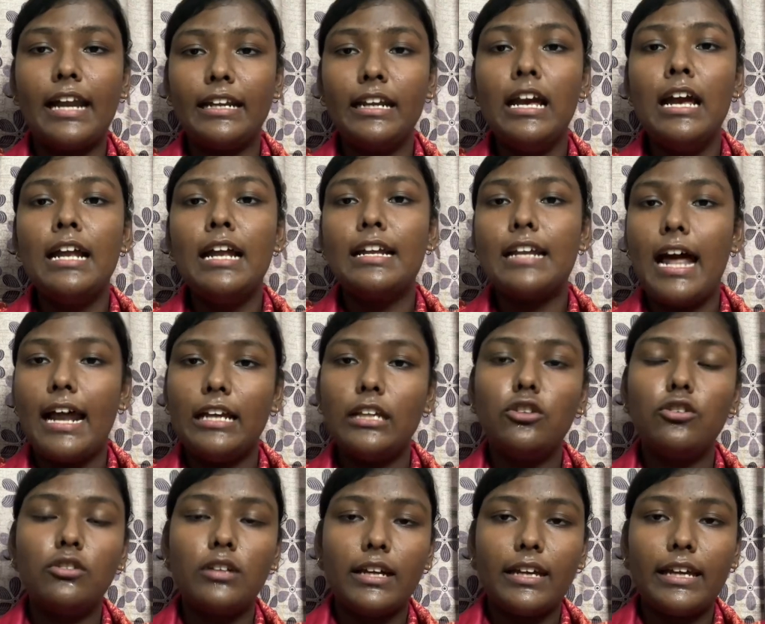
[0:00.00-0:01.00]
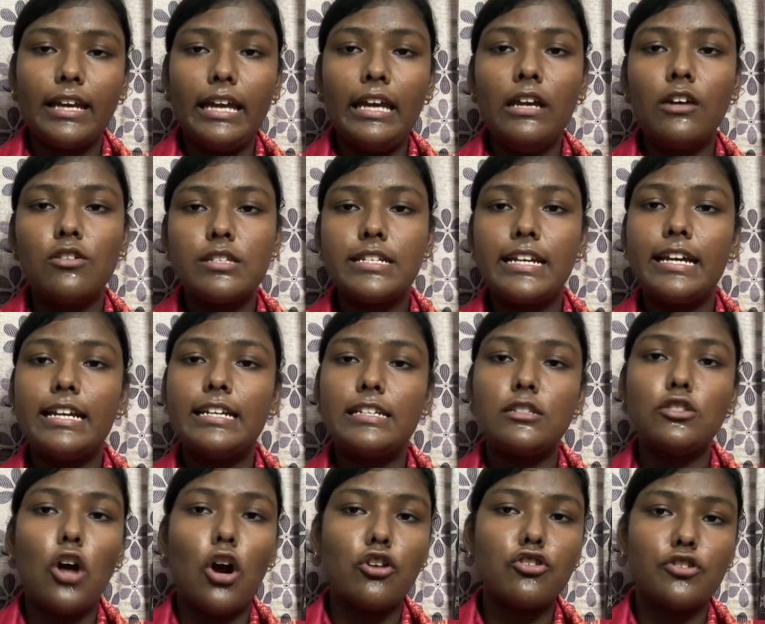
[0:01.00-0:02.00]
নারীর নারীত্বটাকে হচ্ছে এটা
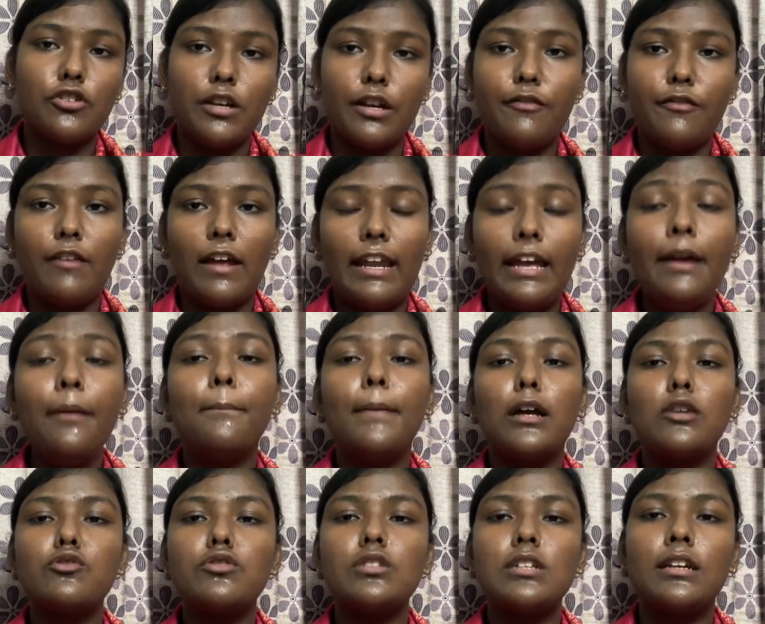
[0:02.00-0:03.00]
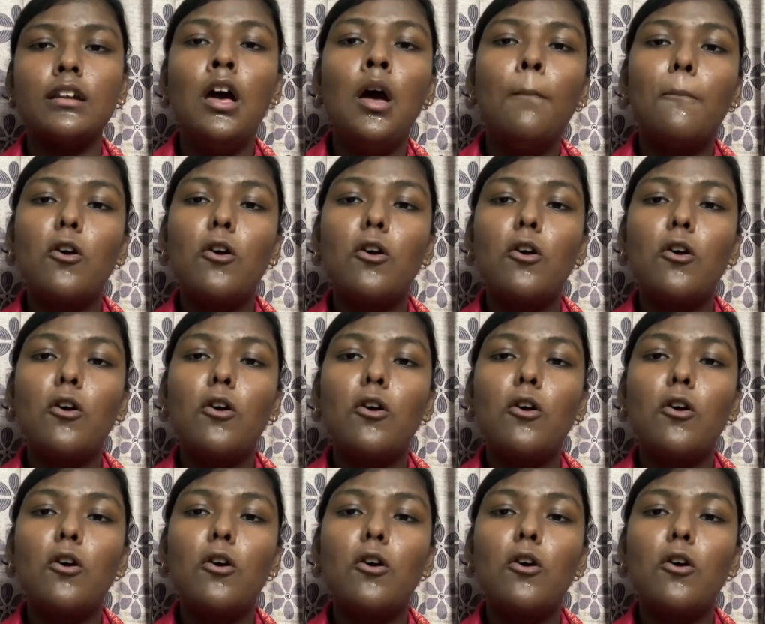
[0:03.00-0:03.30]
ধ্বংস করে ফেলে মানুষের